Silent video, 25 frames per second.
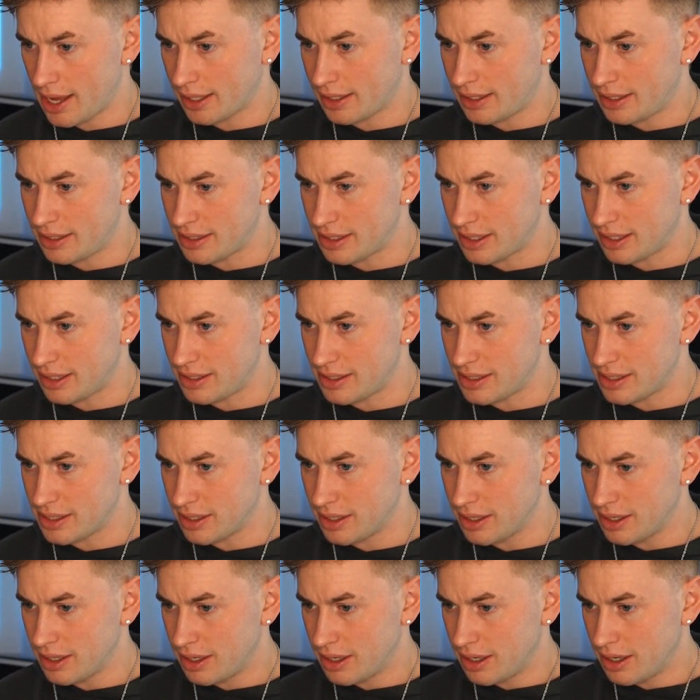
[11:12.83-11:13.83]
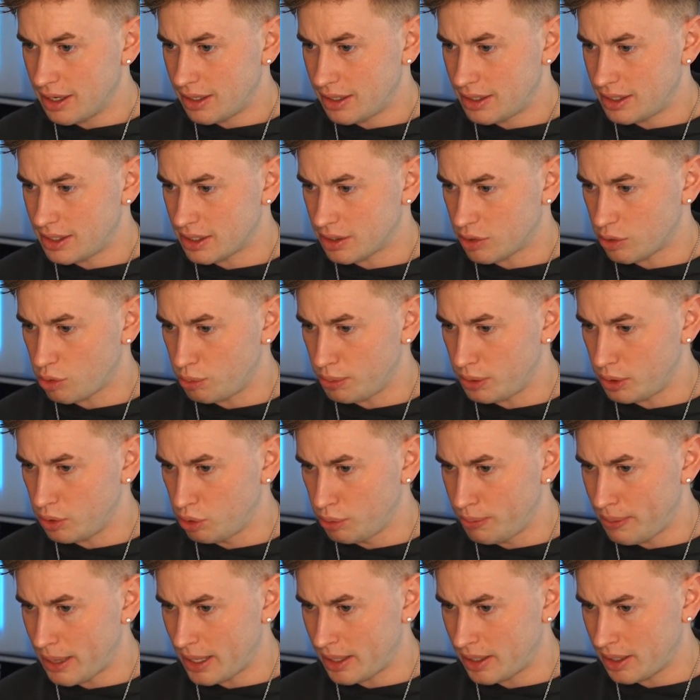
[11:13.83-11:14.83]
diese, diese, diese
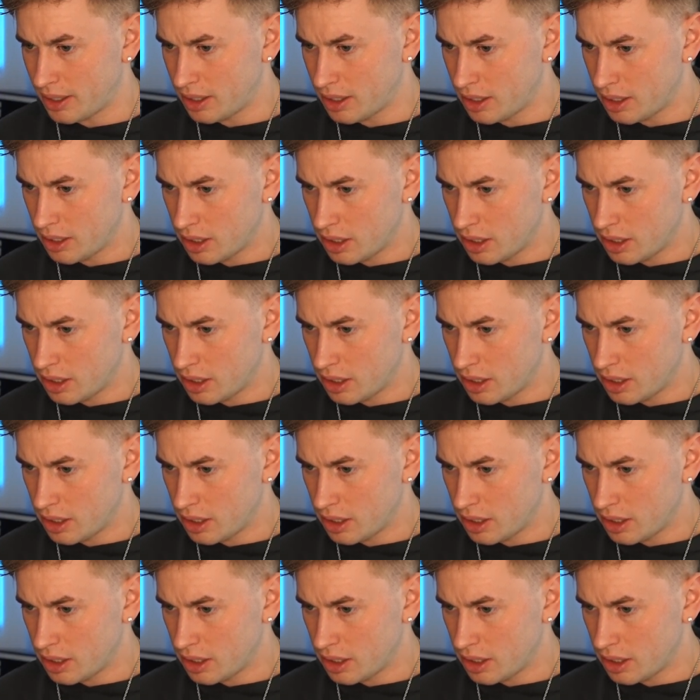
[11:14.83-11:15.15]
Scooby-Doo-Bänder.